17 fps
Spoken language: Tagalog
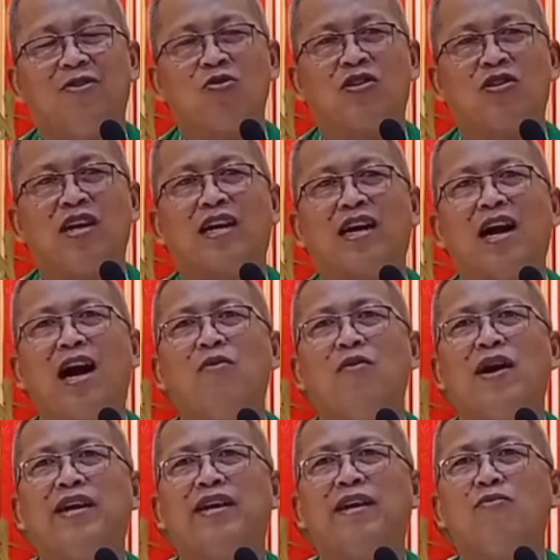Og
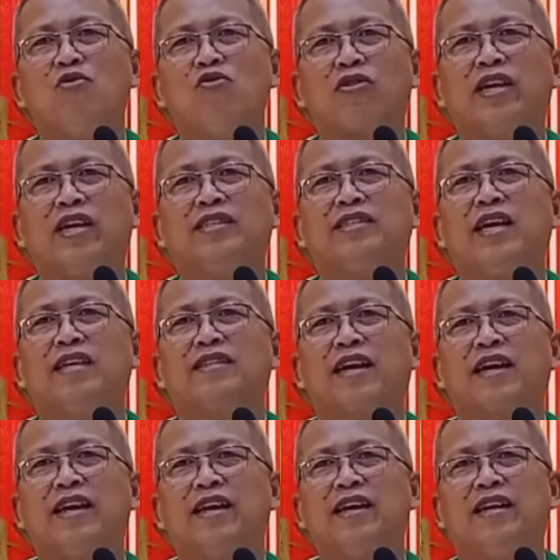nag-away na mo kinsay
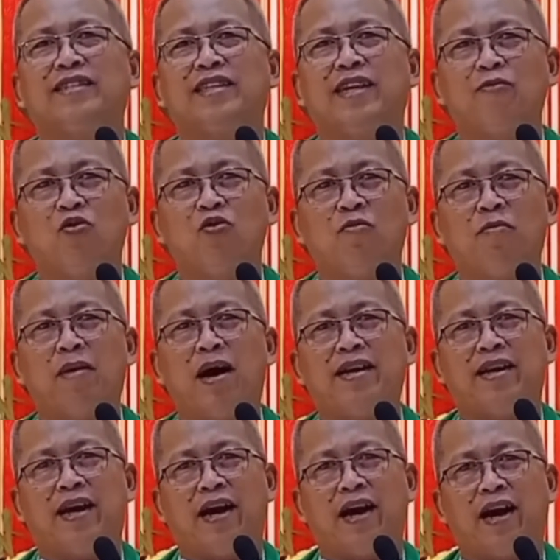tagiyas imong
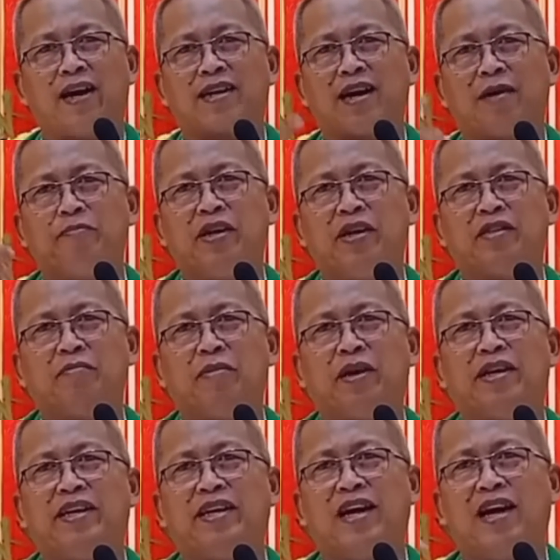bana ang kabit
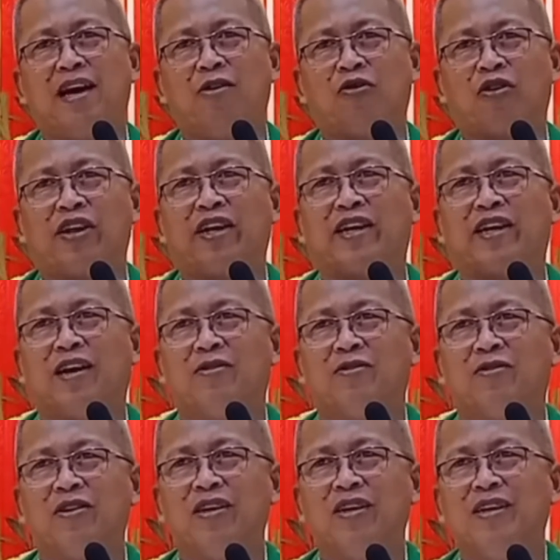ba niya or
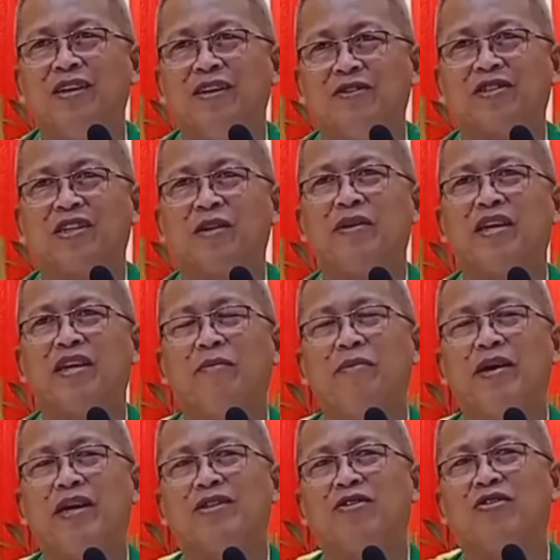ikaw unsa may
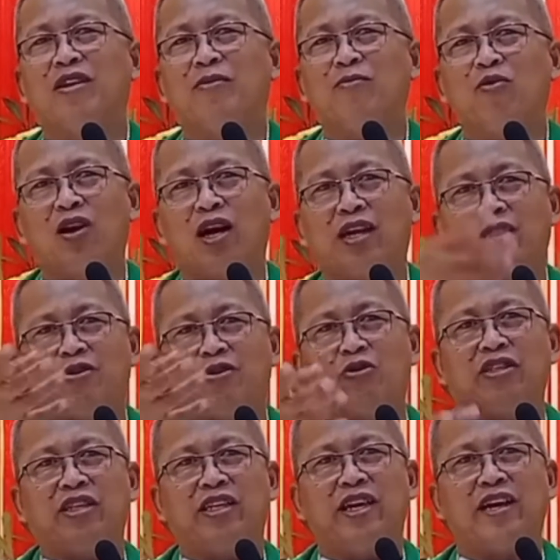gamito ni nimo
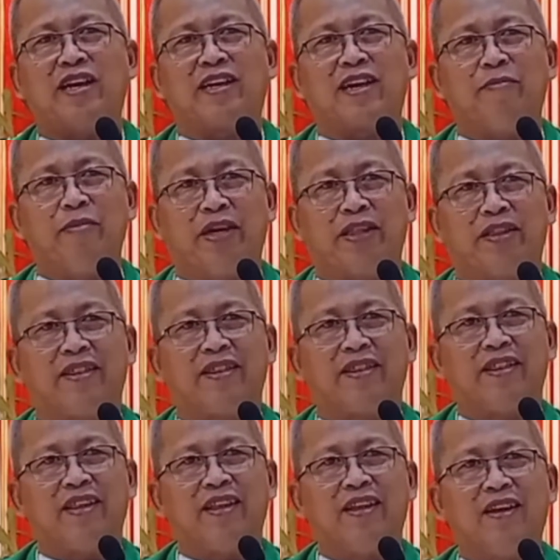ngadtos iyang kabit
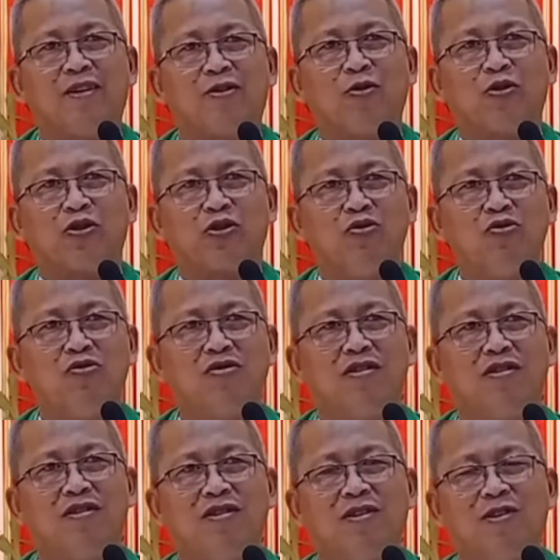kusog
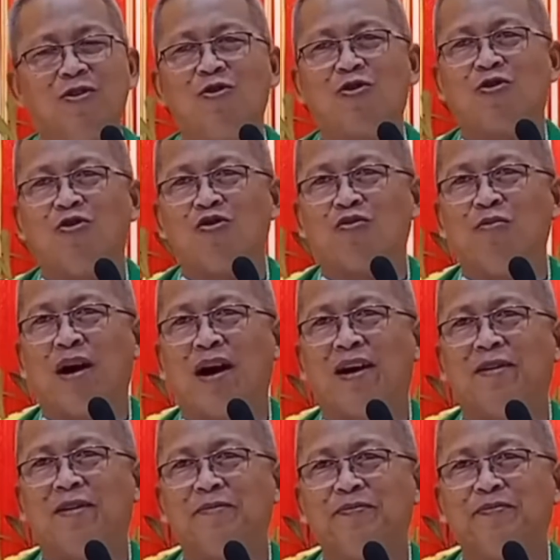o
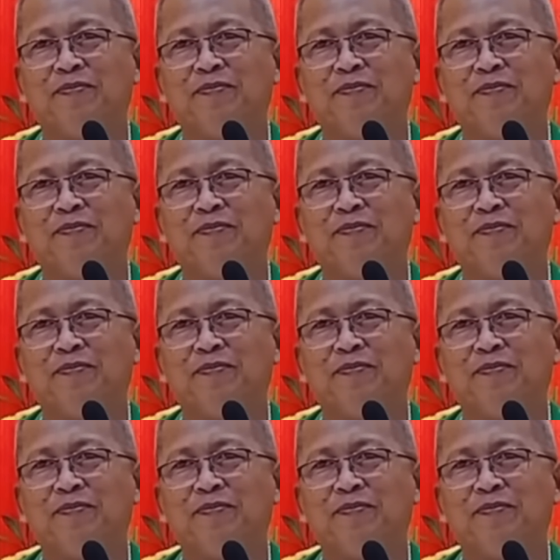gugma